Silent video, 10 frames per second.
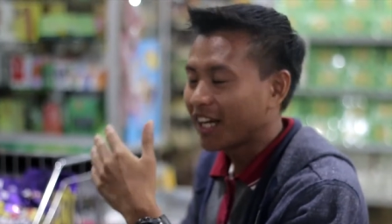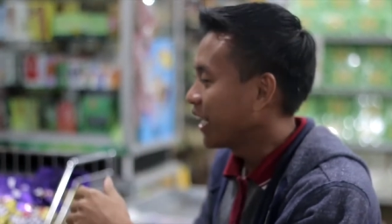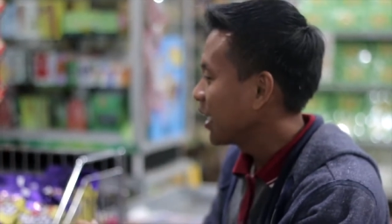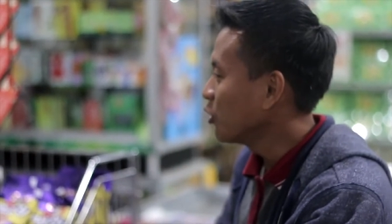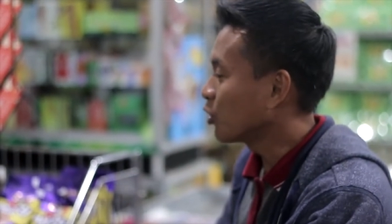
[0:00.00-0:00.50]
al
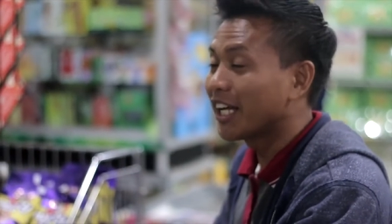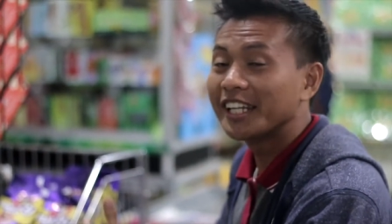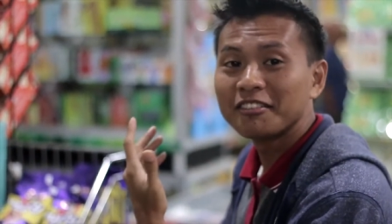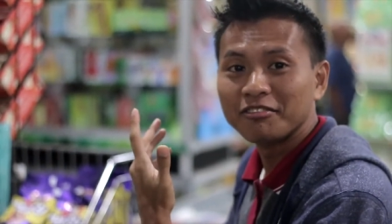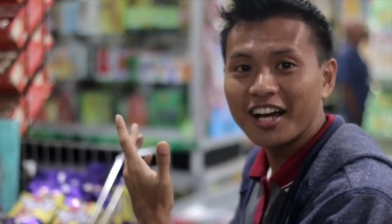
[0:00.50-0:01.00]
an nurut an
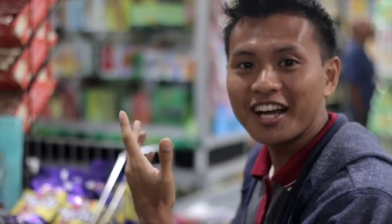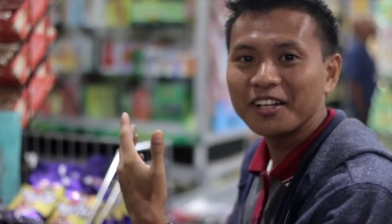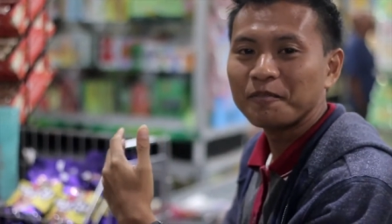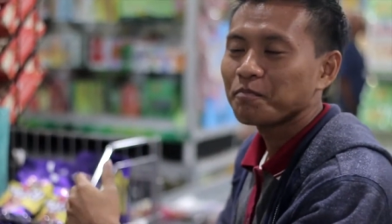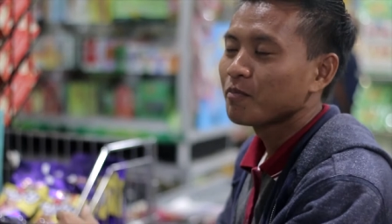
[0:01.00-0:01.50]
nadfa.
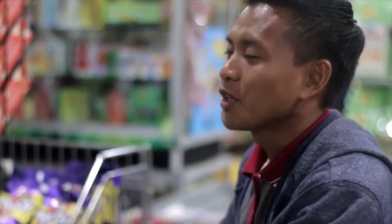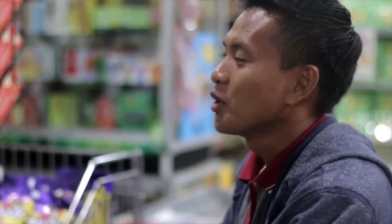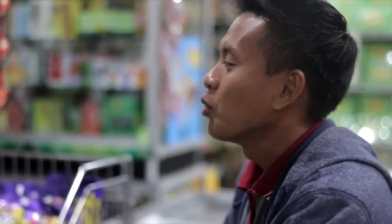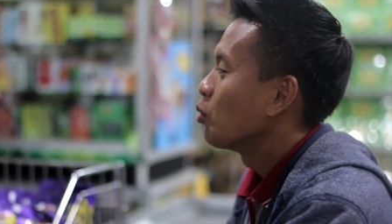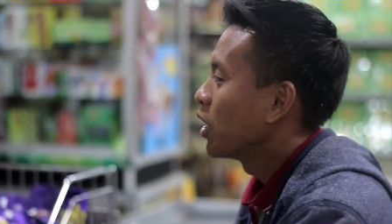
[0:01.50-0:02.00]

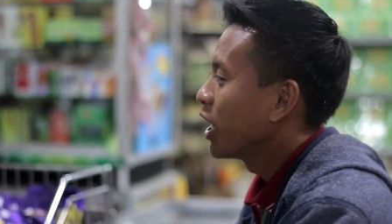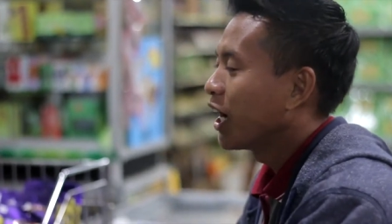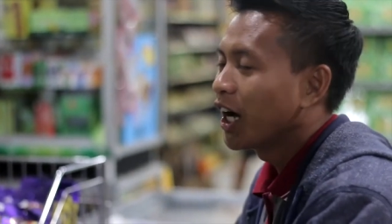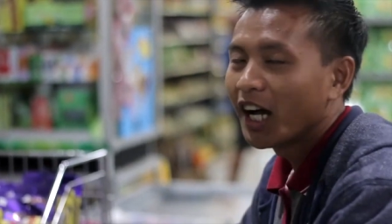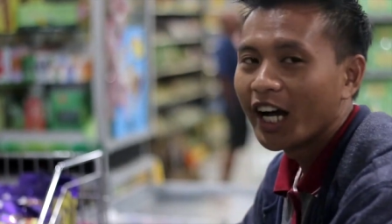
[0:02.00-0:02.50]
Wa
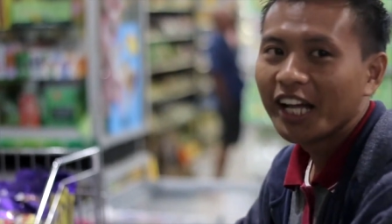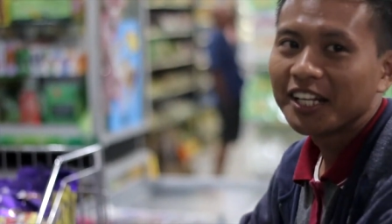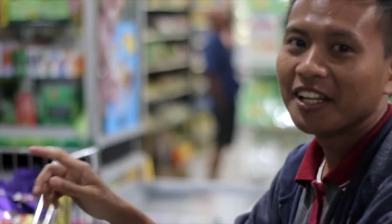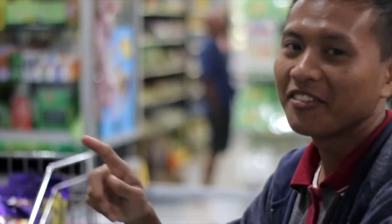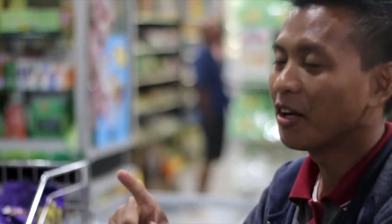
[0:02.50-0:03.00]

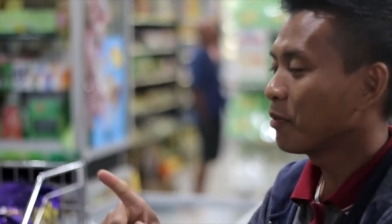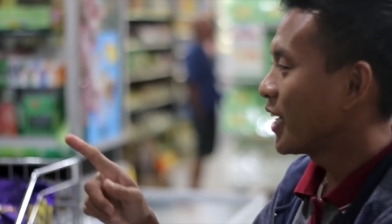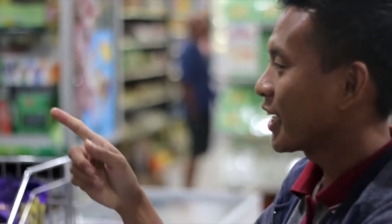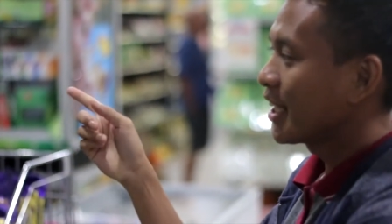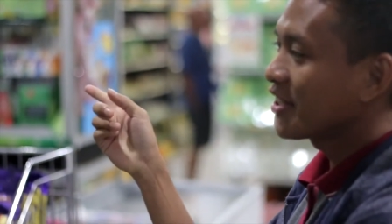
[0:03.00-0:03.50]
nadhhab
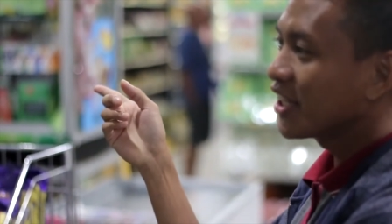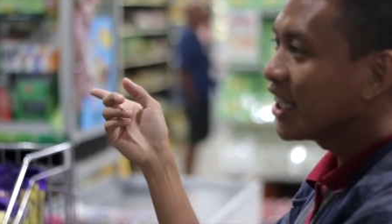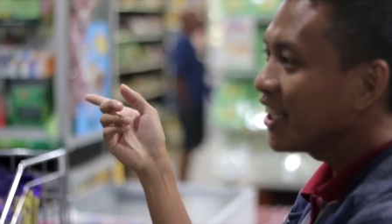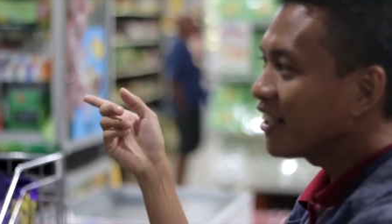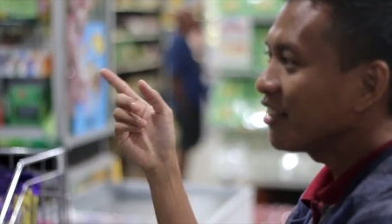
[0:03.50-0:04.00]
ila
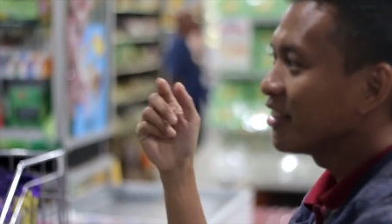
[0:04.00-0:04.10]
kasir.